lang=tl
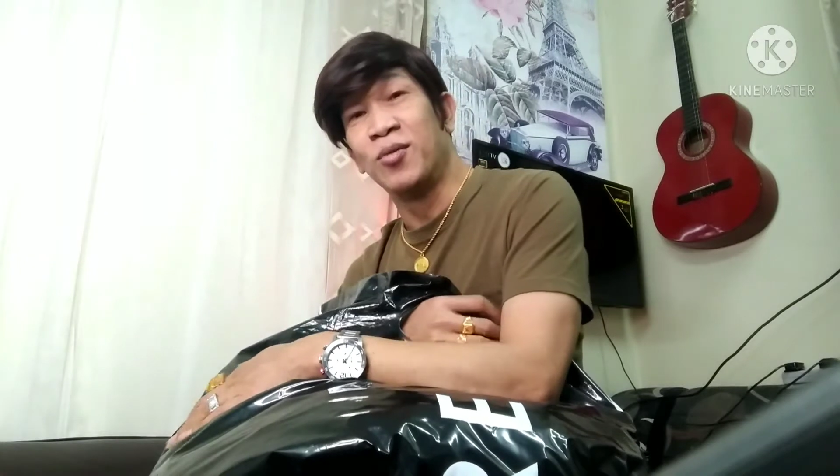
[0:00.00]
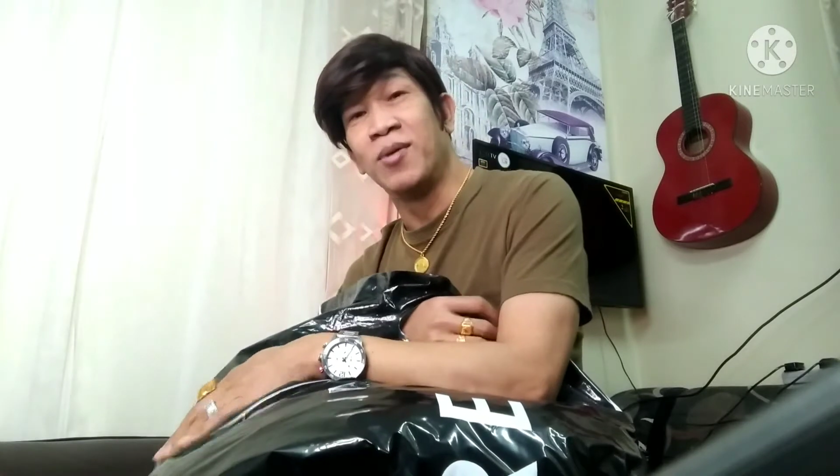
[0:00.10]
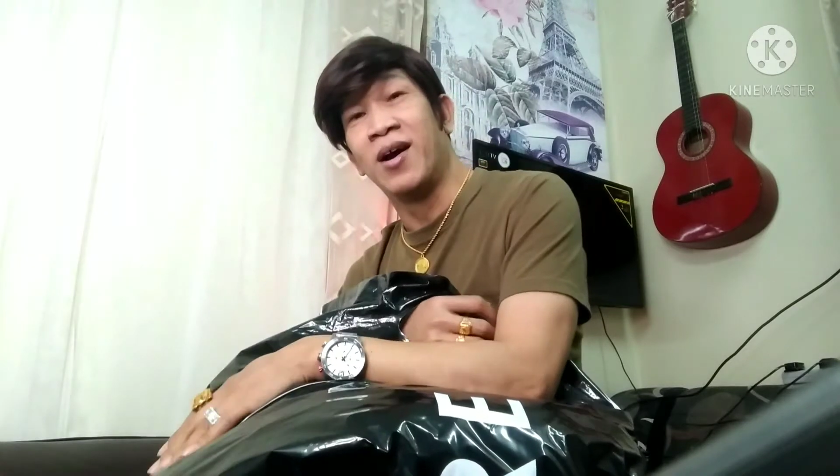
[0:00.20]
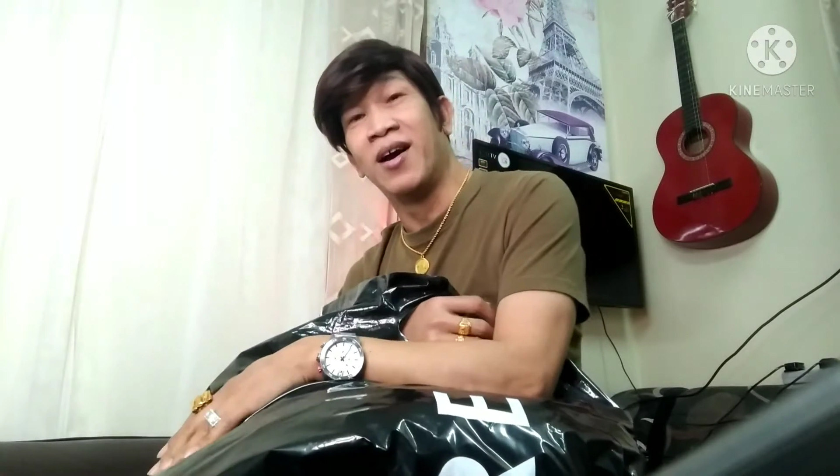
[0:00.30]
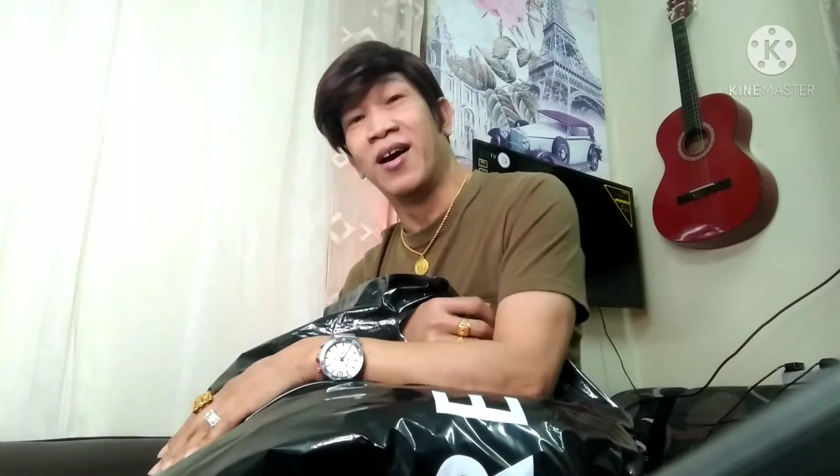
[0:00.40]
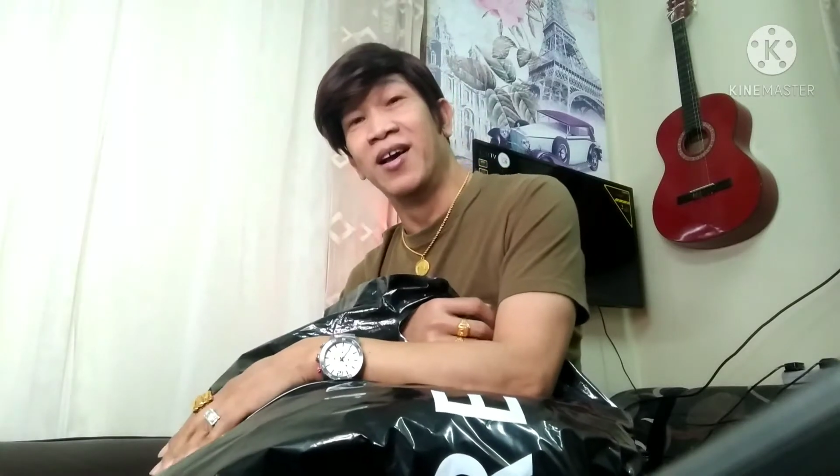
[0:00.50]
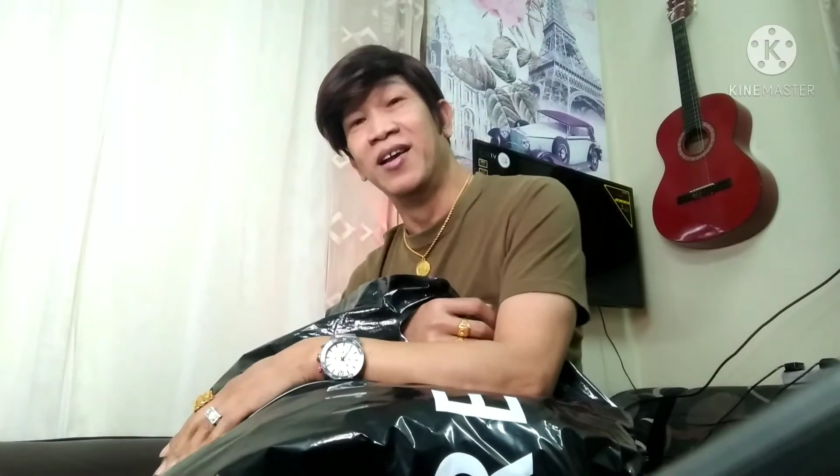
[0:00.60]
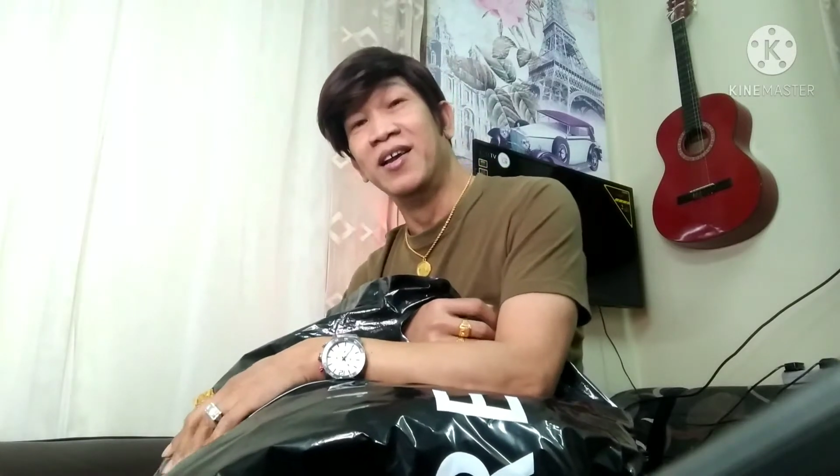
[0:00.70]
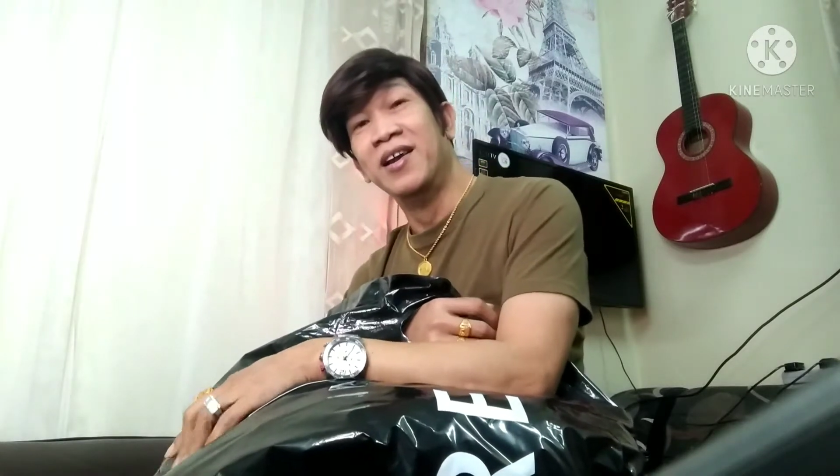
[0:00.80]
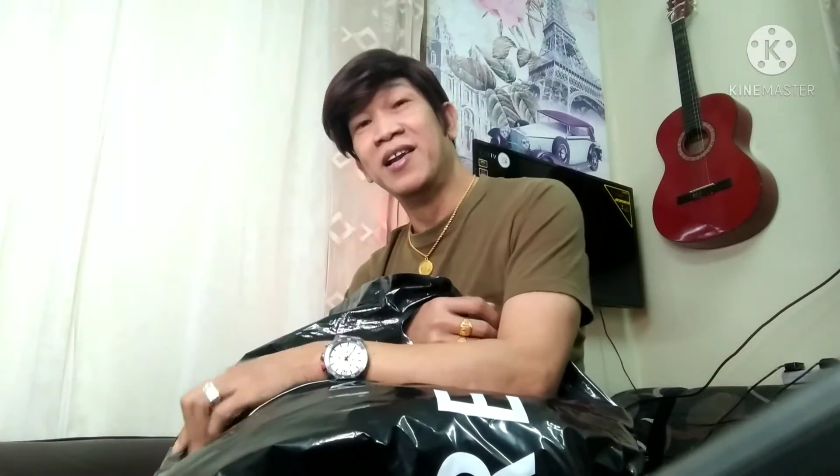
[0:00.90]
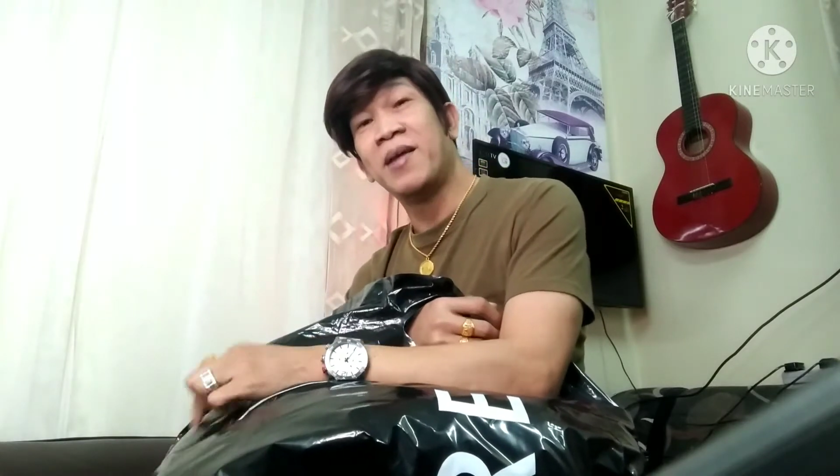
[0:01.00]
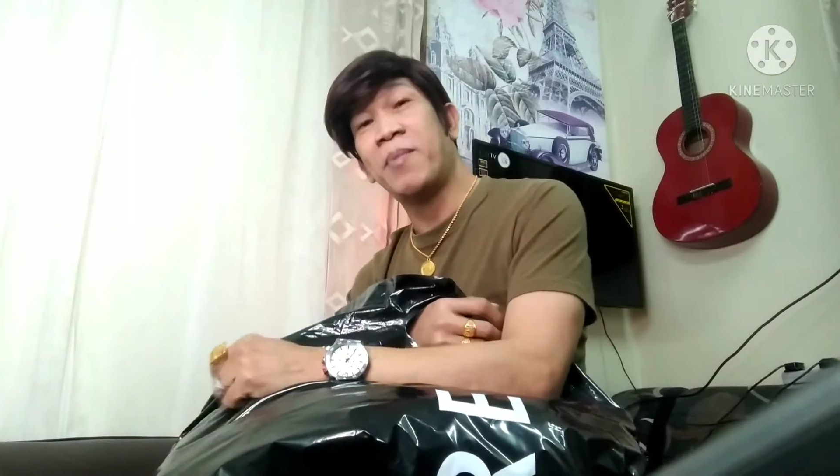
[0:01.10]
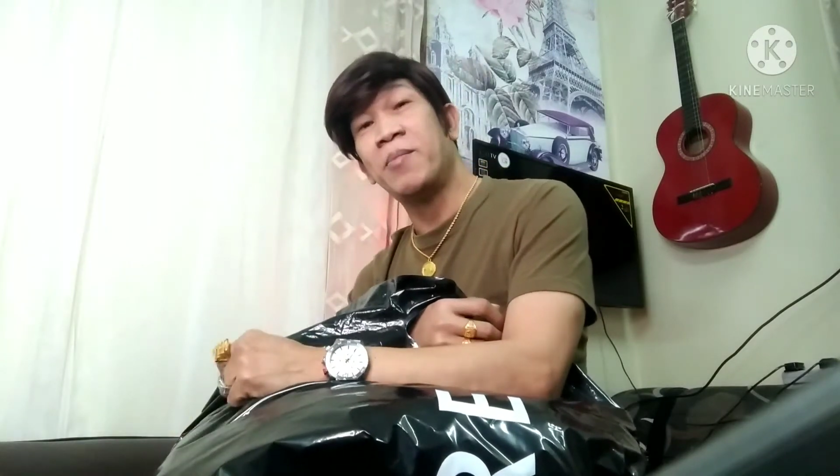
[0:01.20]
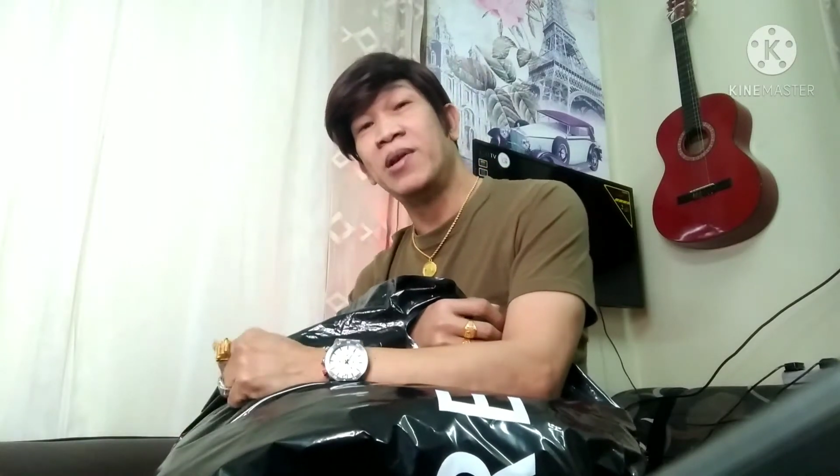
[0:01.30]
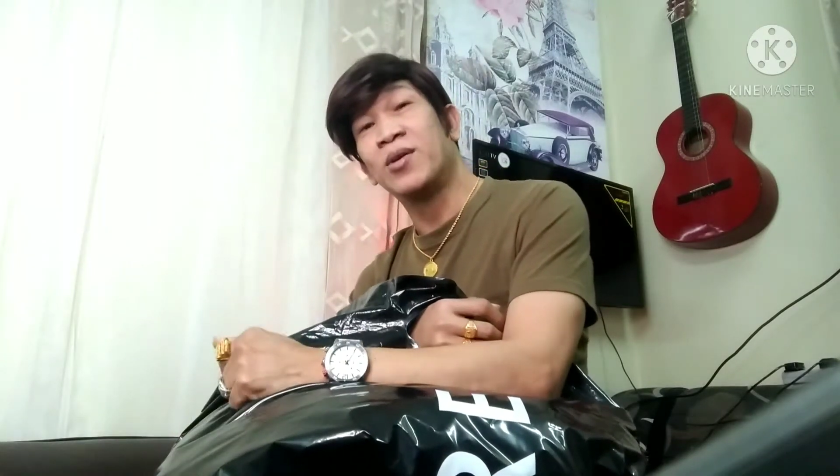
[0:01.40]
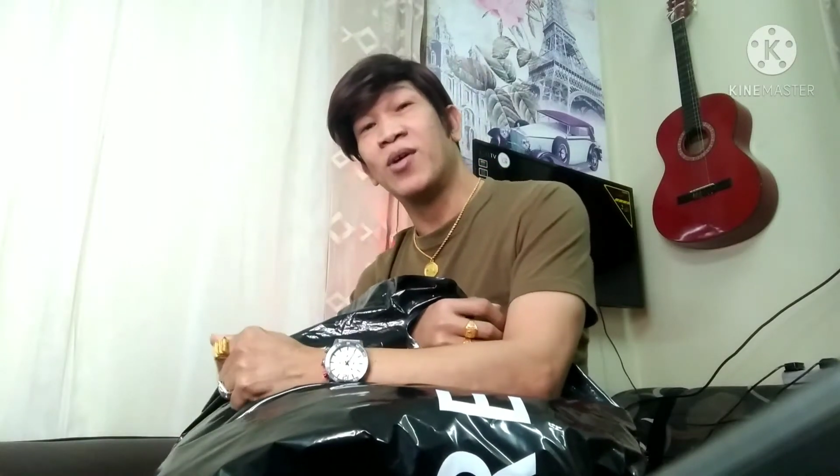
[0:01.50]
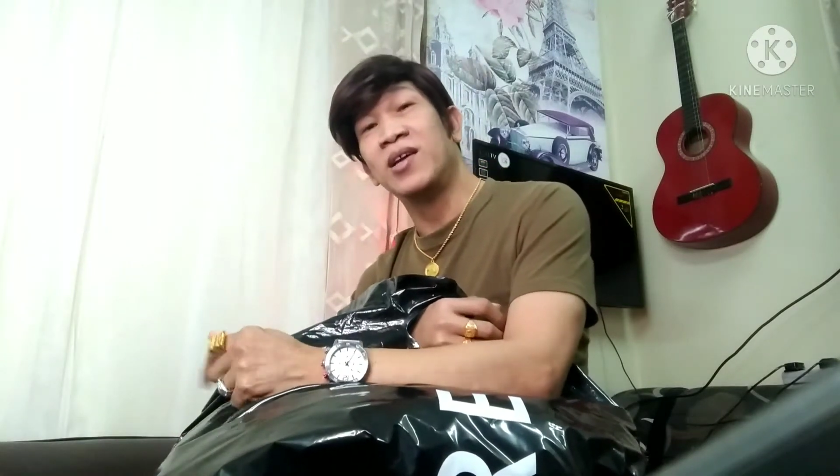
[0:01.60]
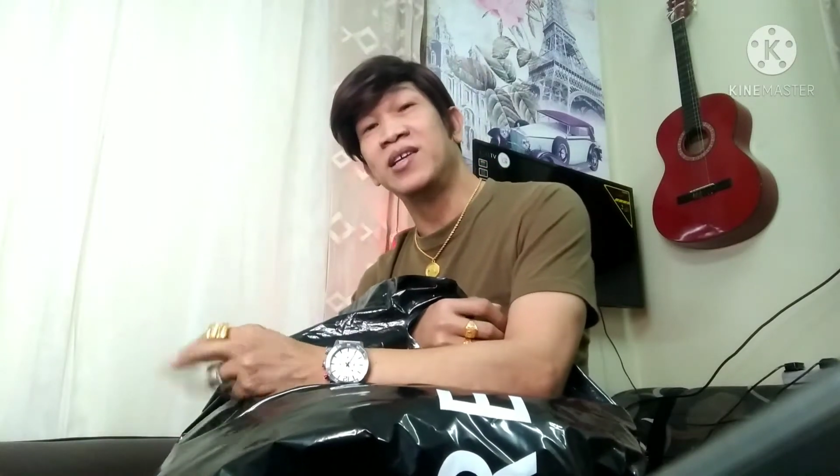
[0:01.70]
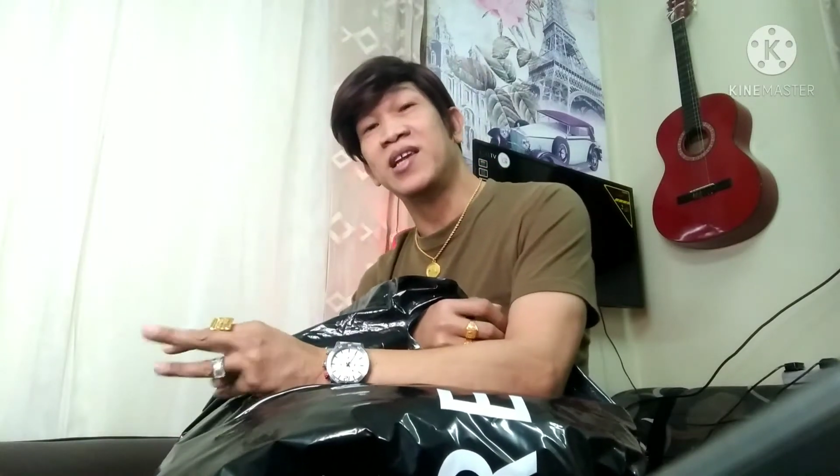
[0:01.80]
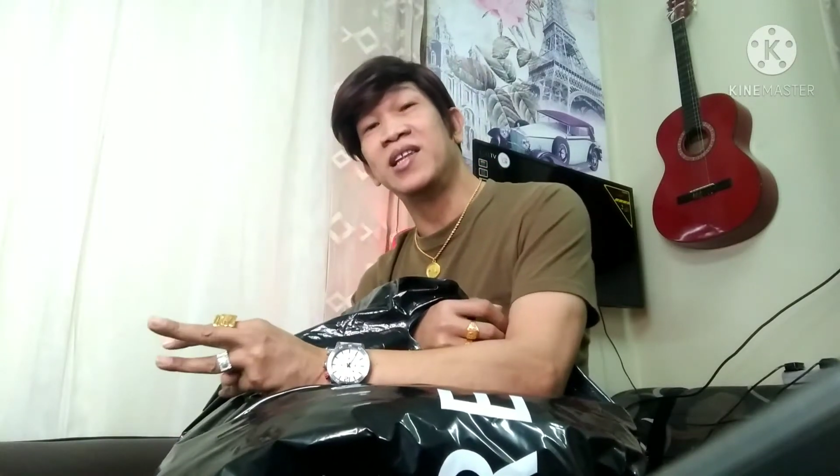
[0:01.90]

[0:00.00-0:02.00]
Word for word: yung mga napamili ko kanina.